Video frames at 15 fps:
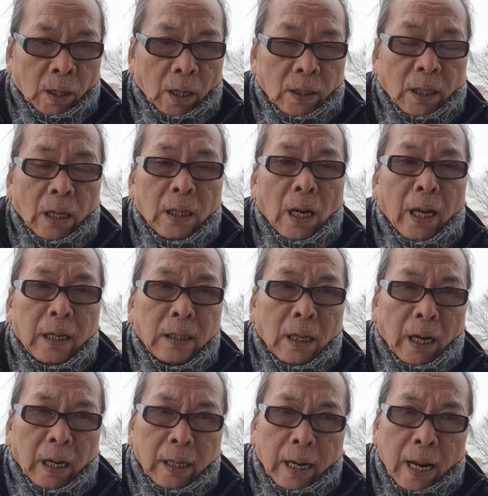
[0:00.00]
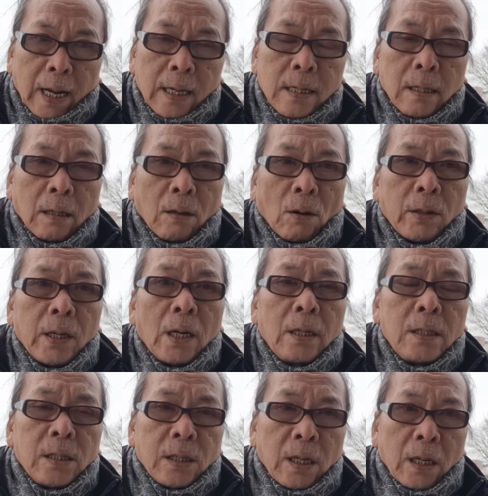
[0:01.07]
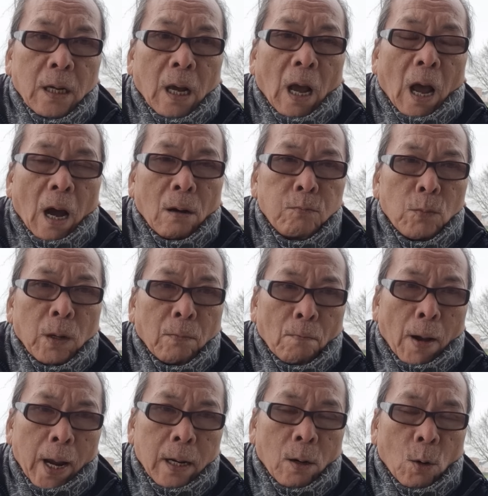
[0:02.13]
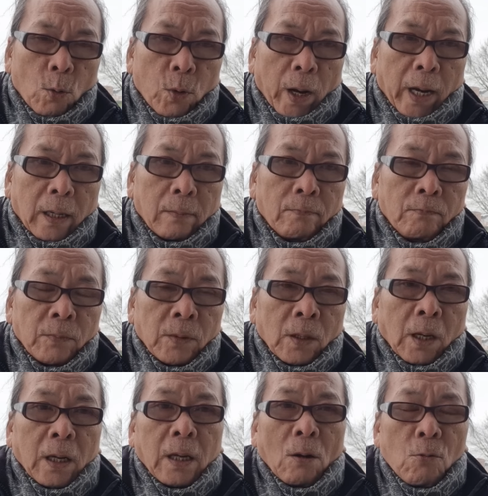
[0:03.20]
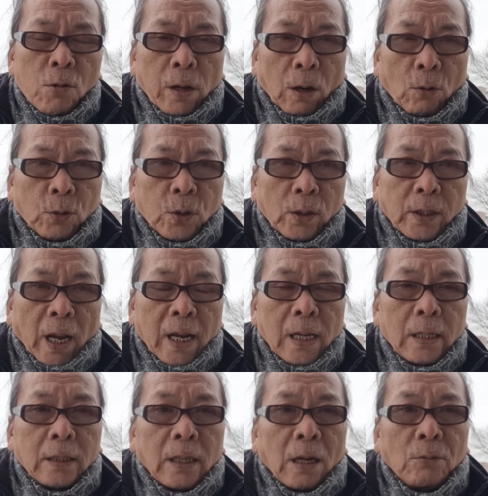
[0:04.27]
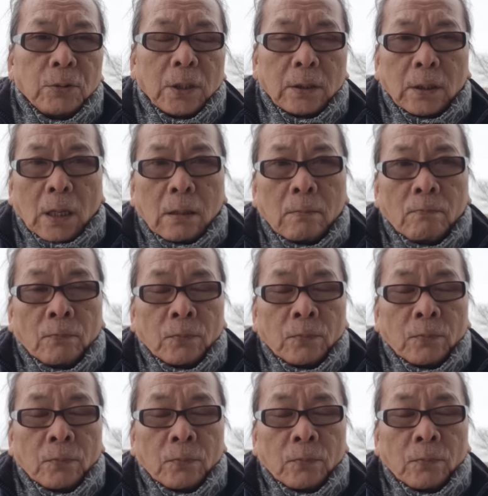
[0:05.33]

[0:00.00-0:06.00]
Thì tình hình hiện nay nói đến việc ở miền Bắc Ukraine thì dấu hiệu cho thấy theo tin tức